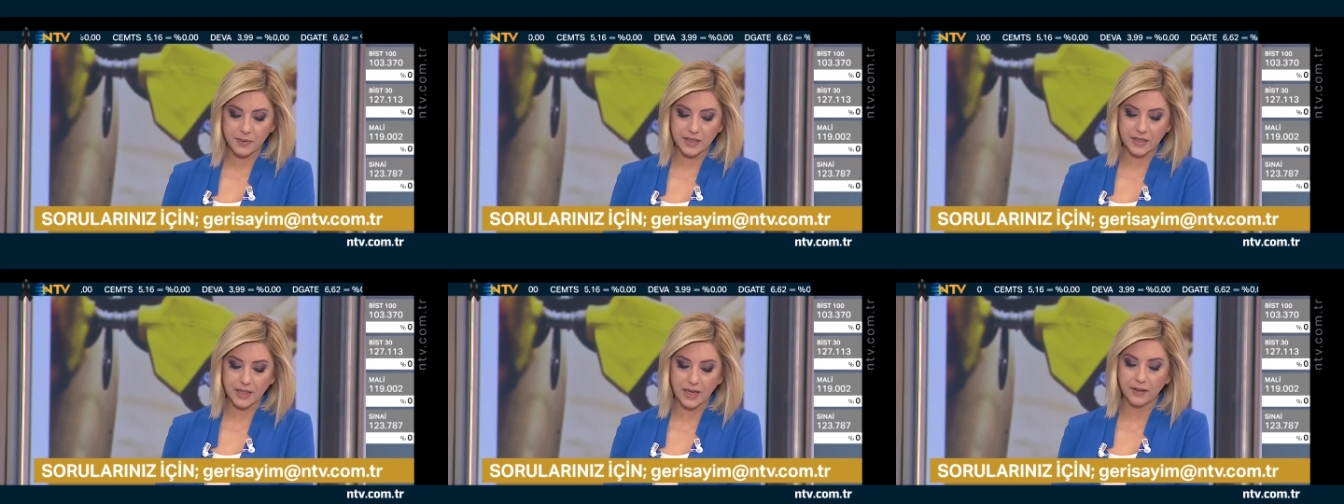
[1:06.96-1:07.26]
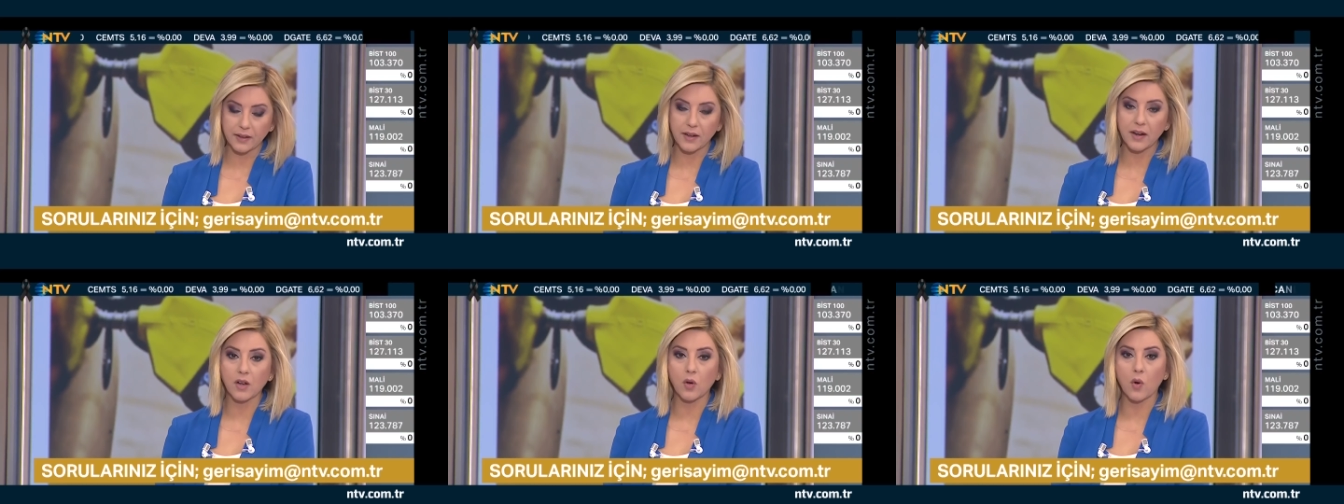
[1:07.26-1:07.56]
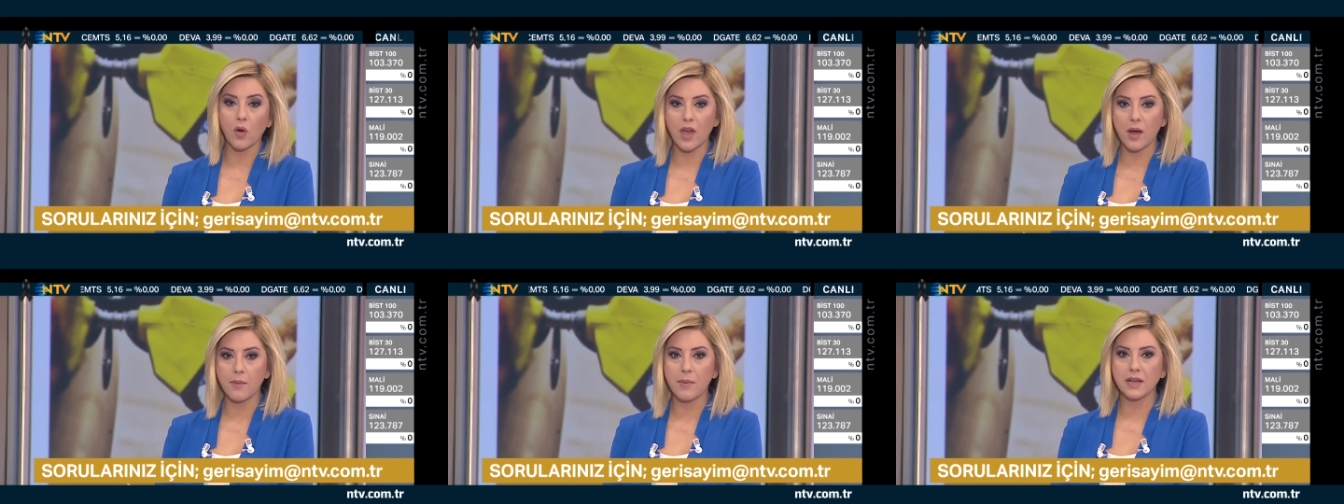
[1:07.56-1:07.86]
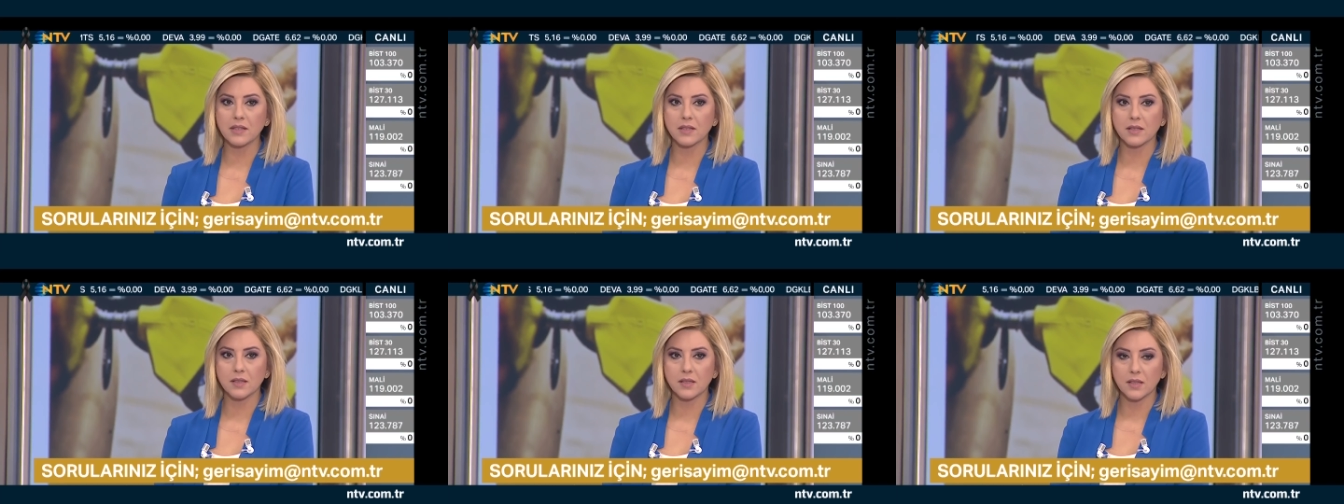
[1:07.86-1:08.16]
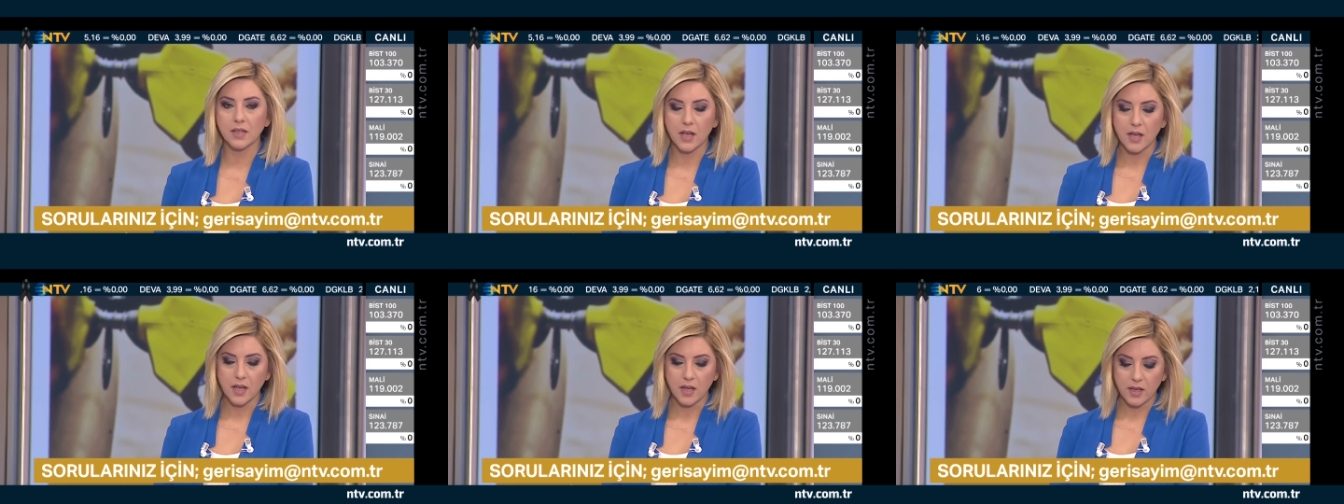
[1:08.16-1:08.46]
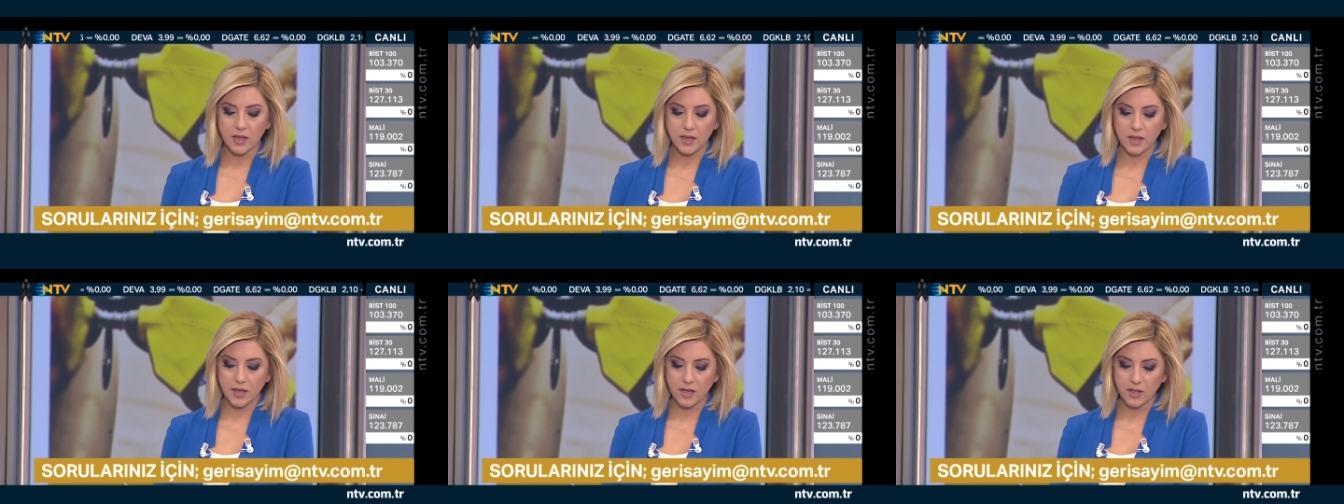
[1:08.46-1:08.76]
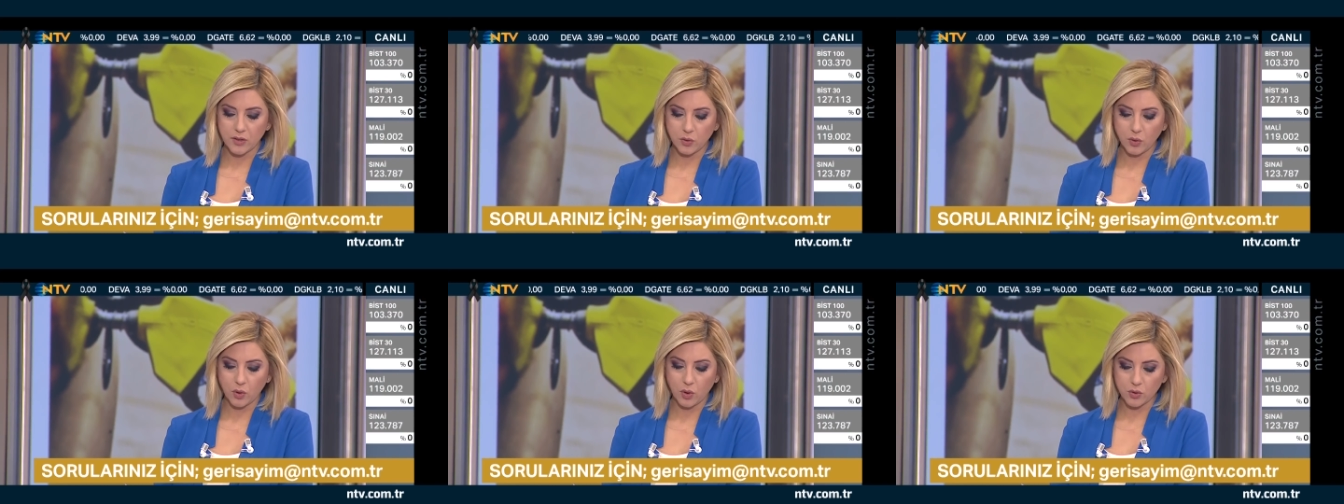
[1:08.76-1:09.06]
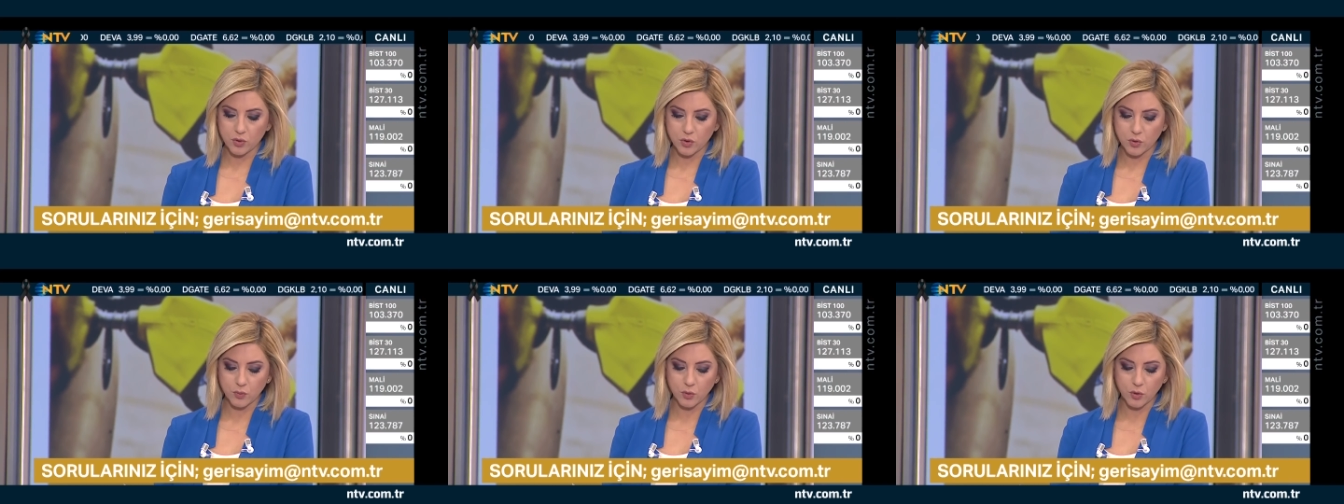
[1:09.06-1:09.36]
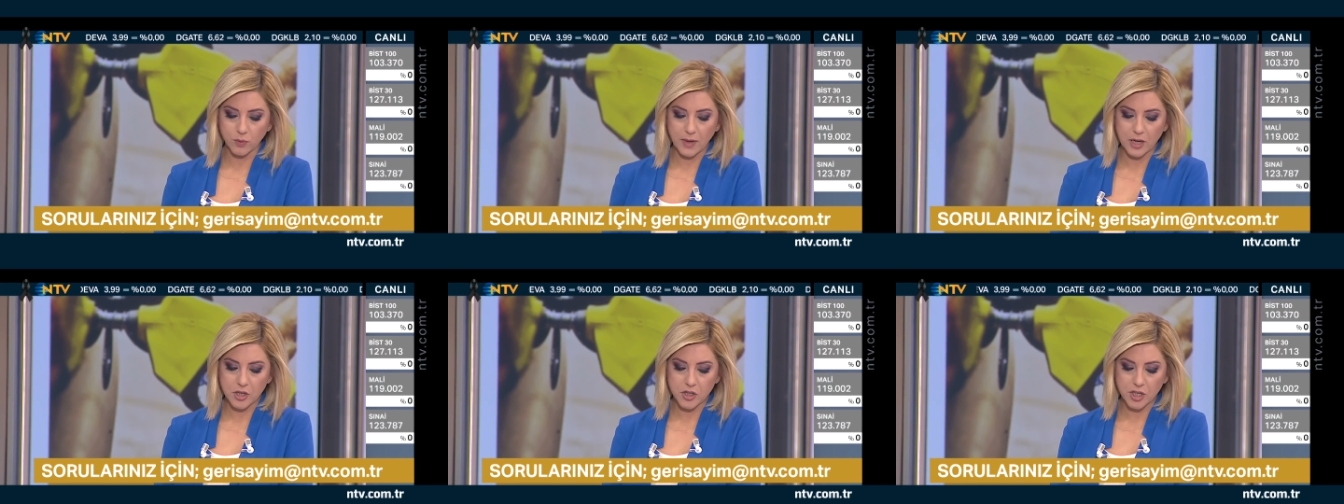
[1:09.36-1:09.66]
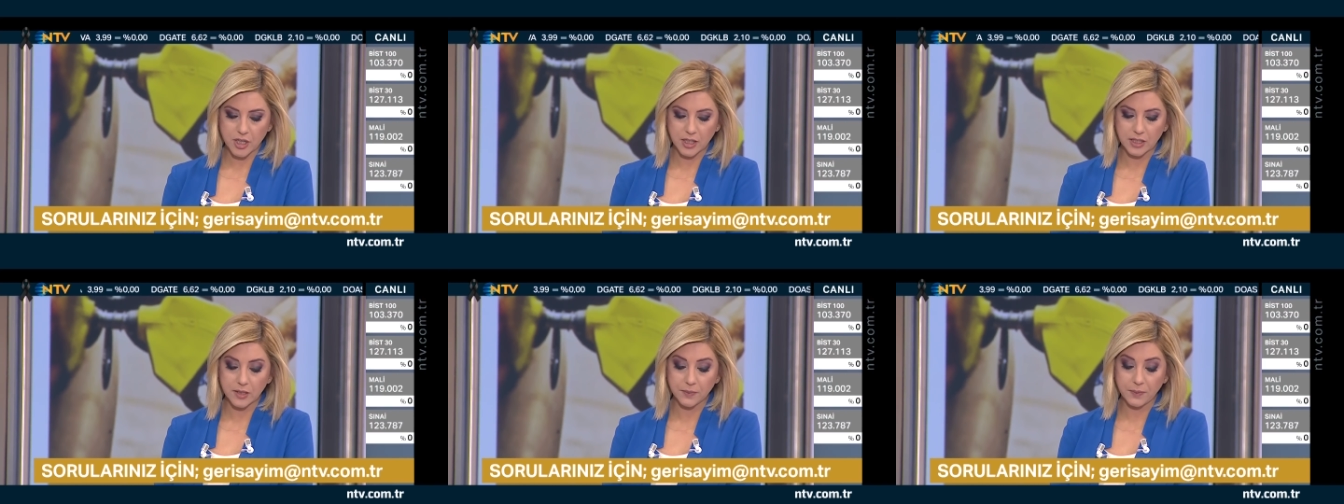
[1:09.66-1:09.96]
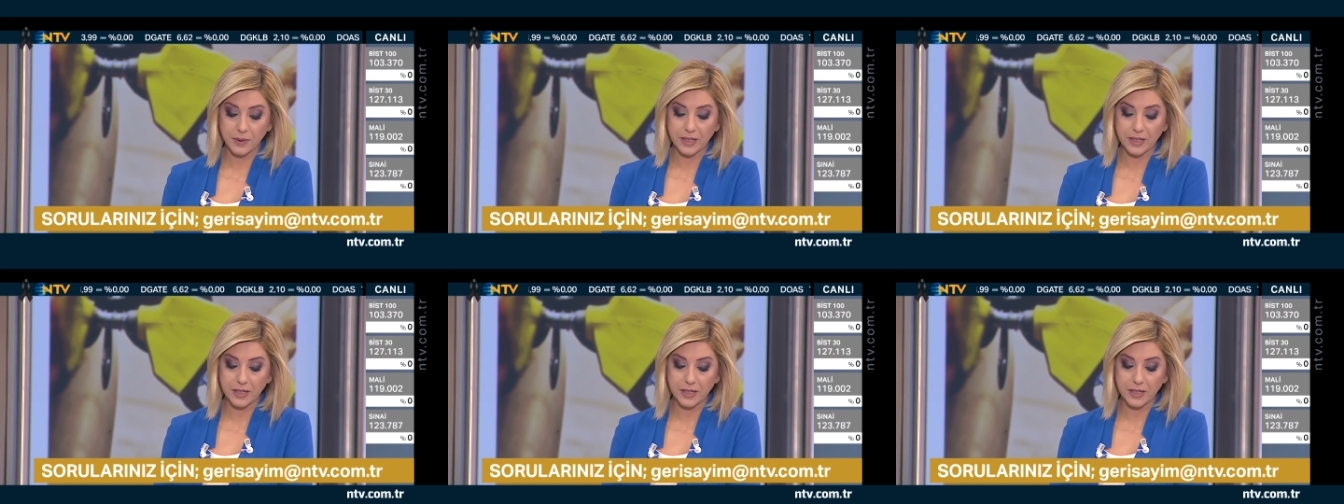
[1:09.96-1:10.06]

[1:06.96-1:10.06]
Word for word: bir kenara koyamaz. Evet e, diyor Cumhurbaşkanı.